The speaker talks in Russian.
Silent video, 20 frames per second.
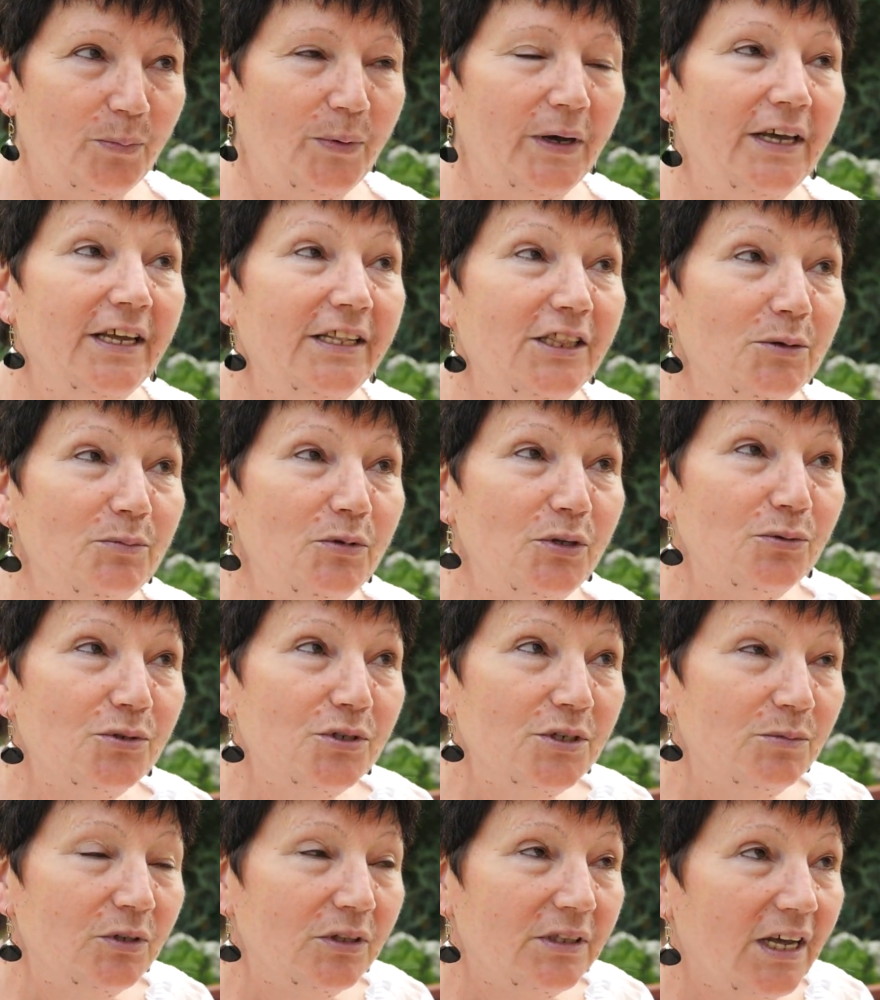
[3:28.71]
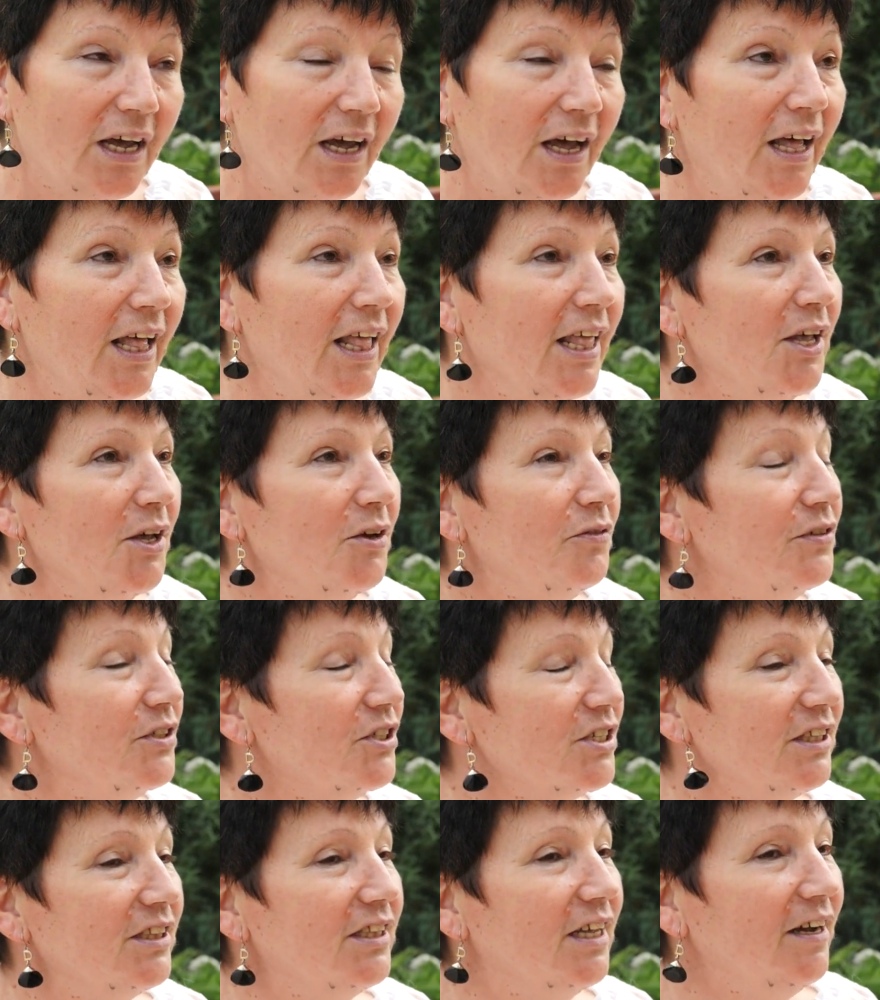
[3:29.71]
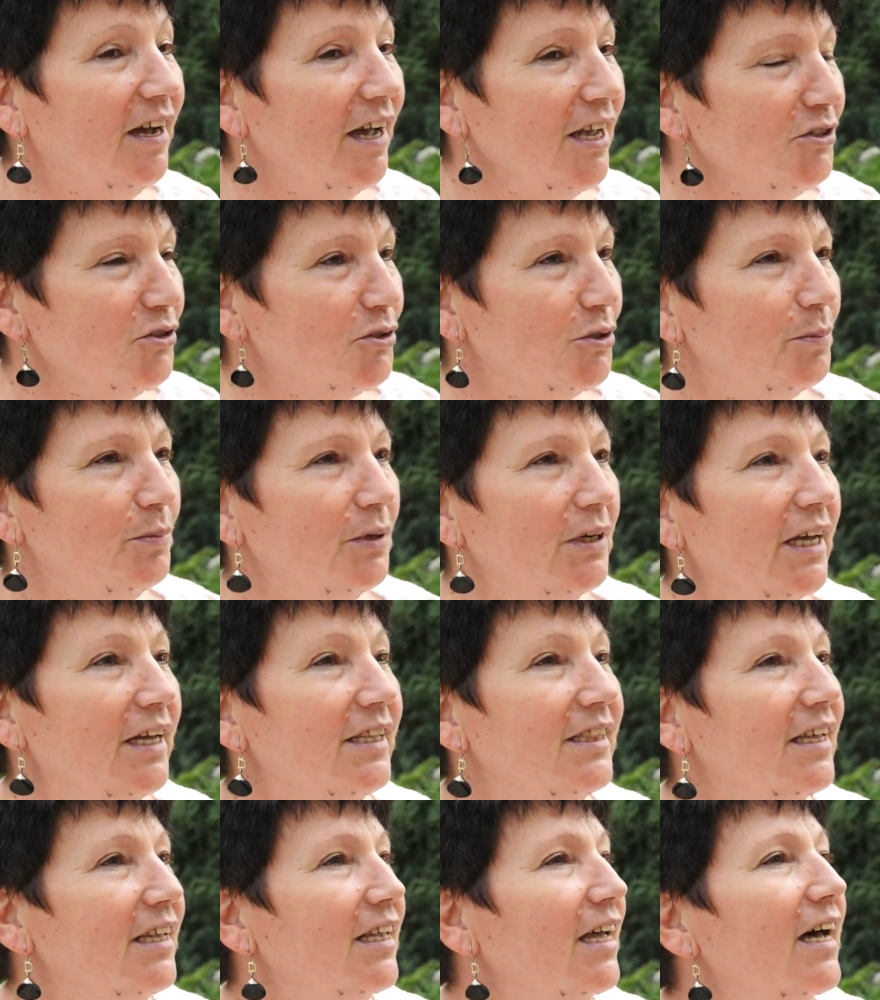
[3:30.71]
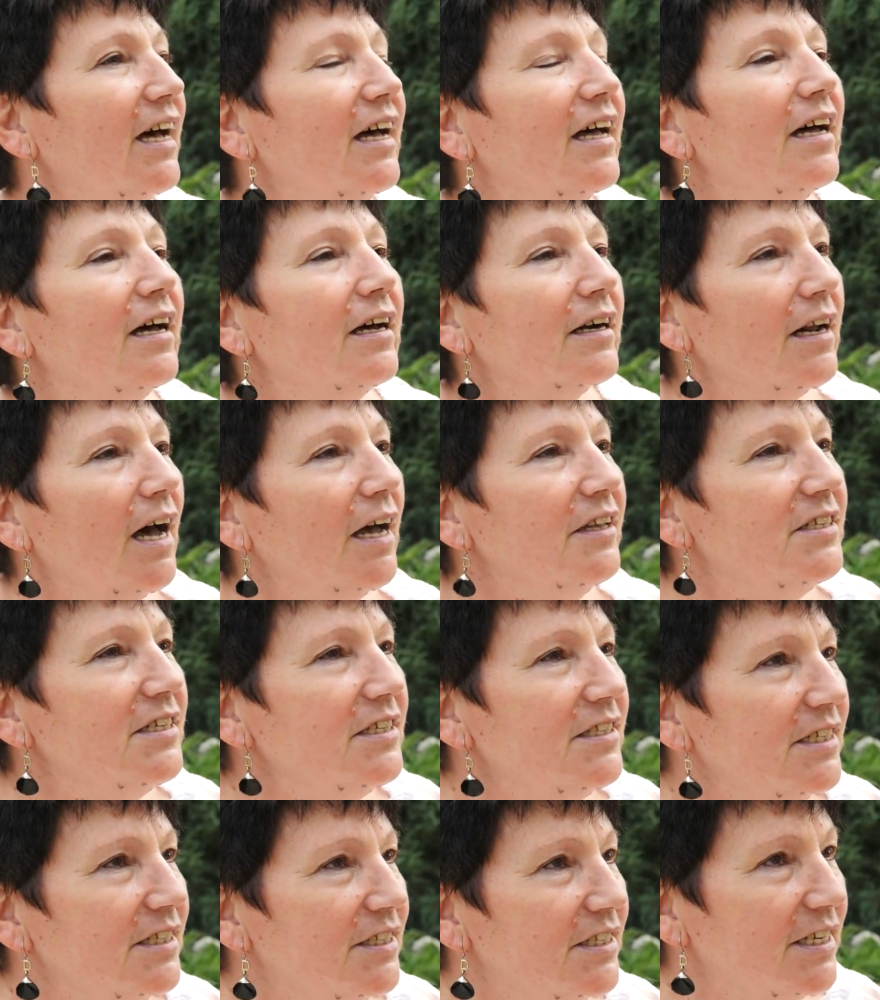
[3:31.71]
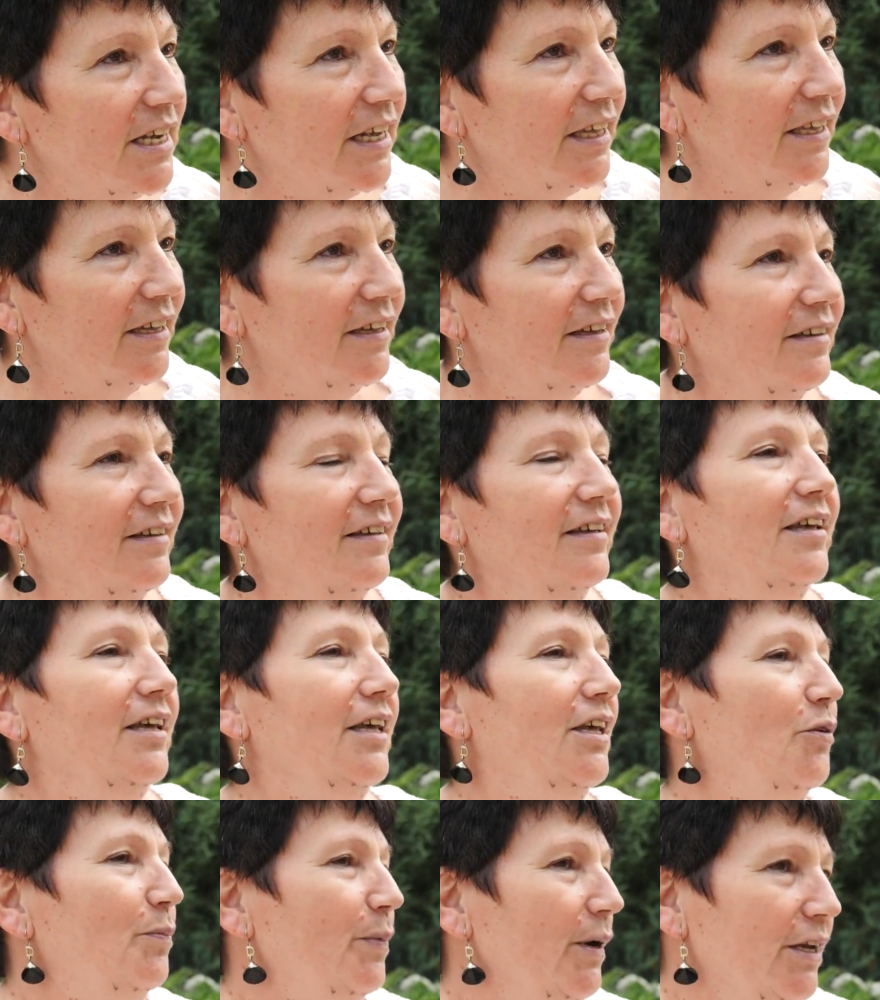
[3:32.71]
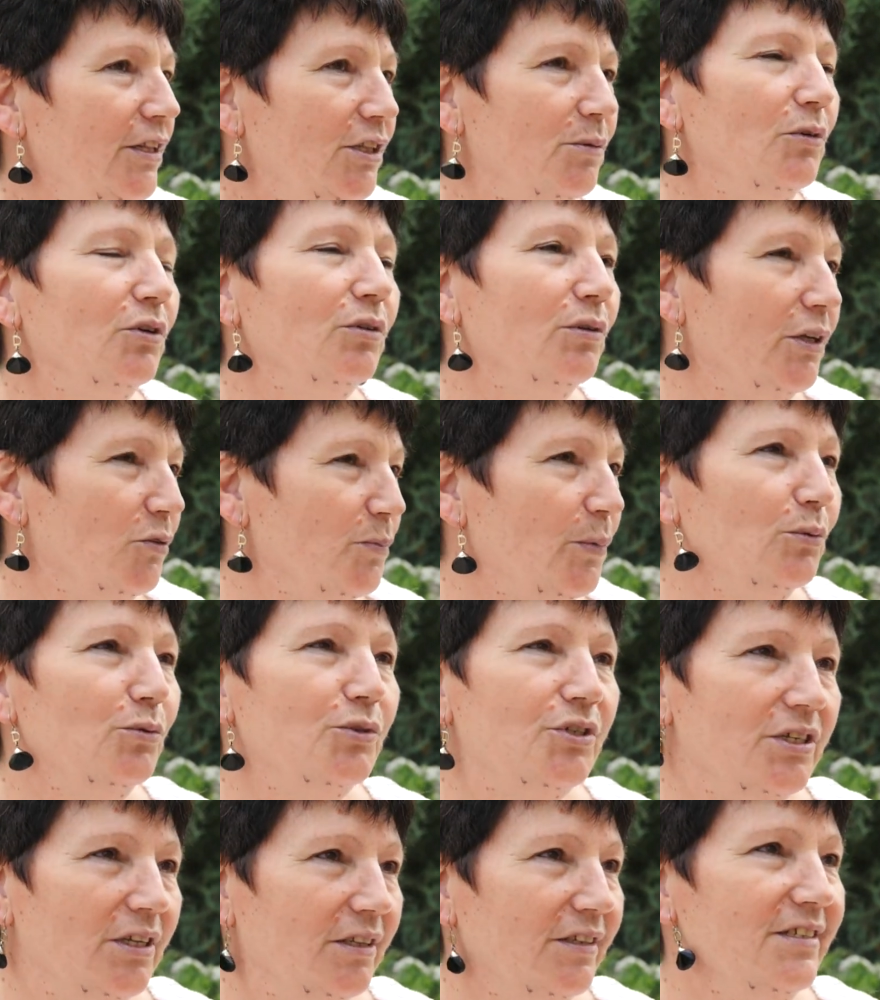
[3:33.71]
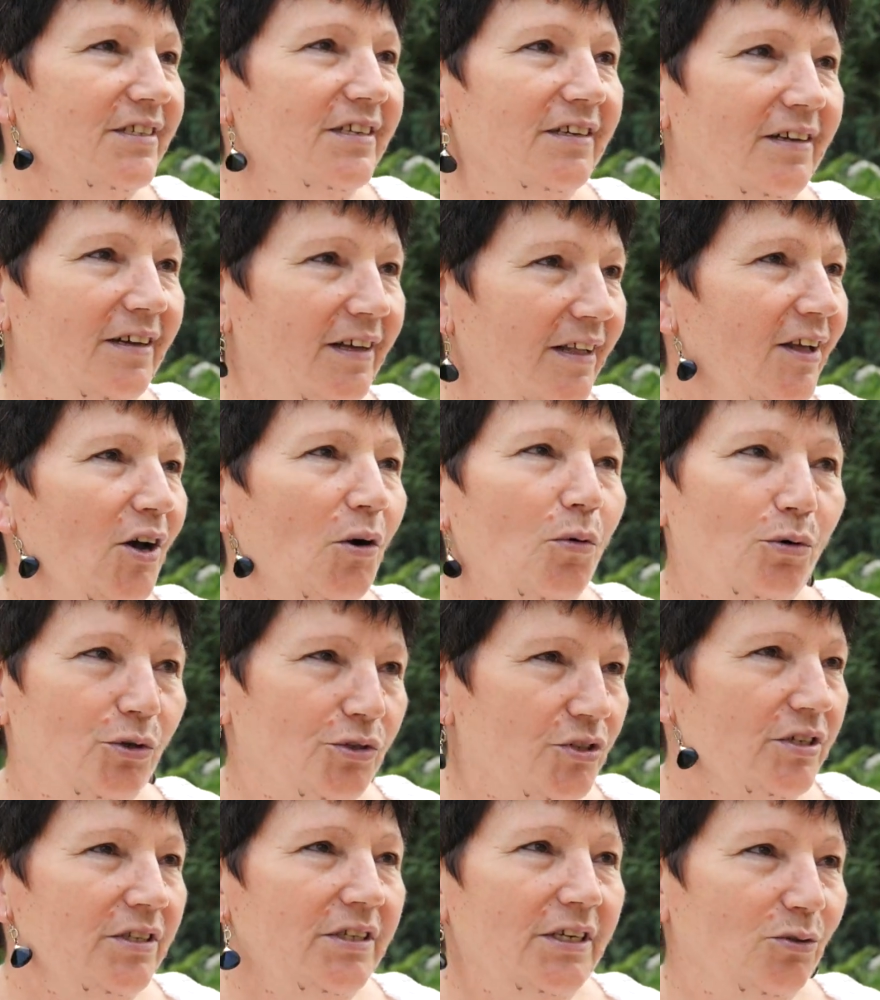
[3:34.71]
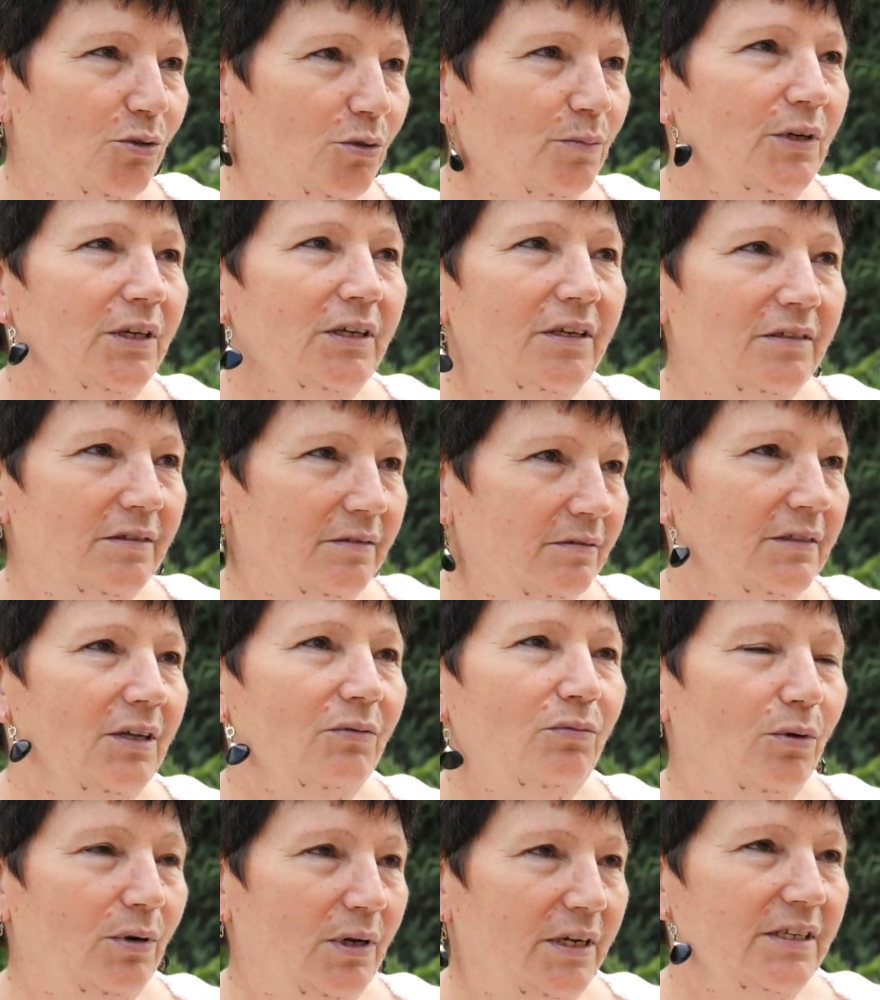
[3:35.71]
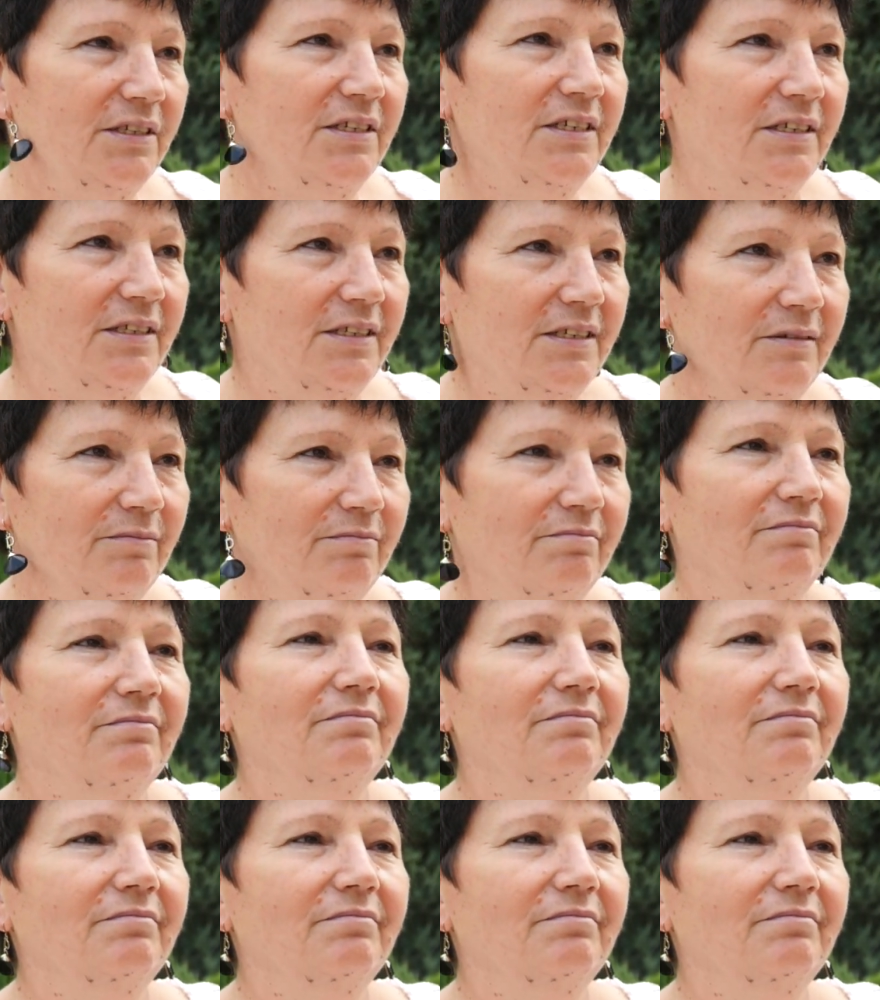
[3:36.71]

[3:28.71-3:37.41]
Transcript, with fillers: Поэтому изюминка, фишка такая, чтобы это ради детей – и поэтому у нас получилось э, очень, я думаю, э, довольные дети.